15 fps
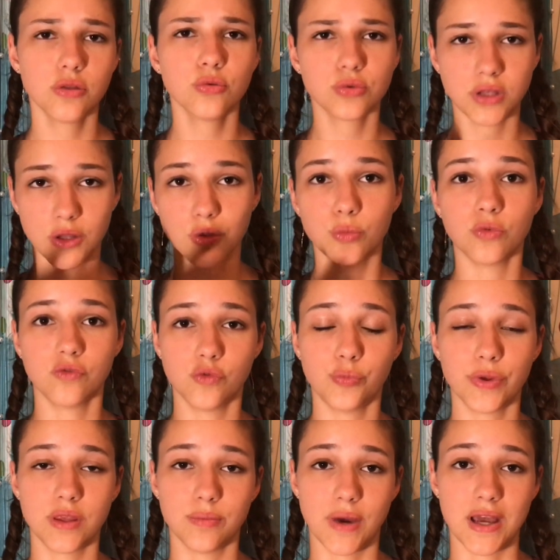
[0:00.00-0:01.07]
Ну, я думаю, вы
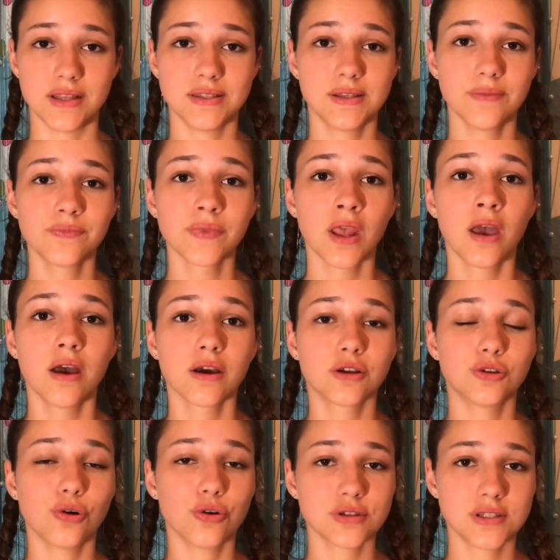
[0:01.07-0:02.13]
понимаете
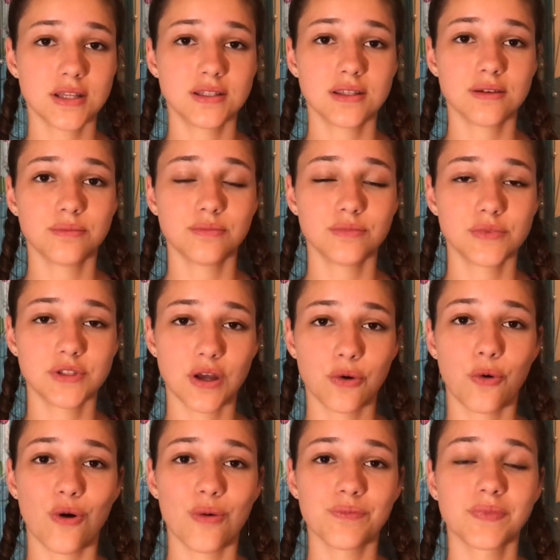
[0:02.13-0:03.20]
кто с этим
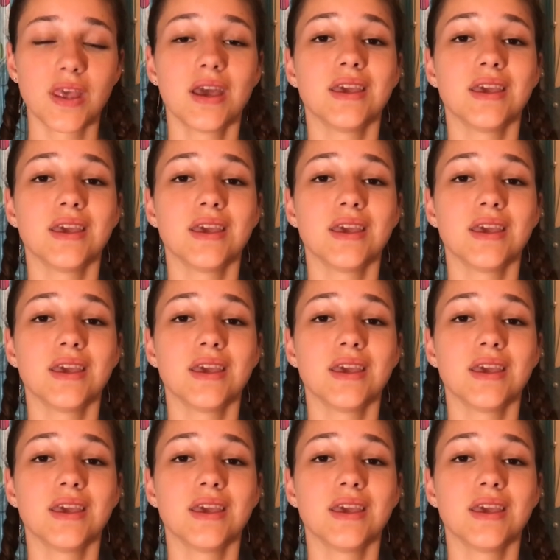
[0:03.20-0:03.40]
знаком.